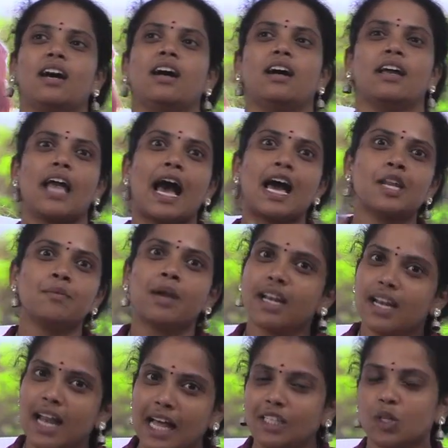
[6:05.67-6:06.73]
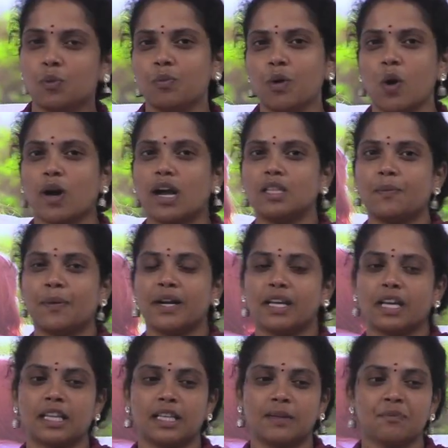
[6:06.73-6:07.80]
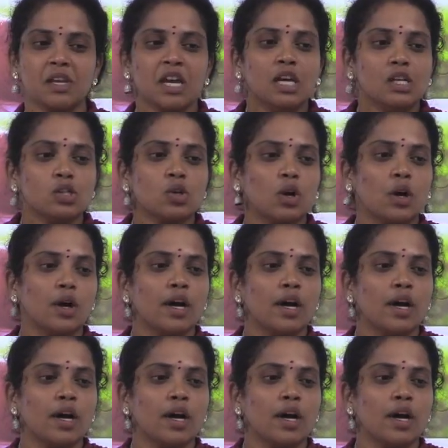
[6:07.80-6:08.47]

யாருமே இல்லாத ரூமில் உட்காந்து படிக்கிறது ஸோ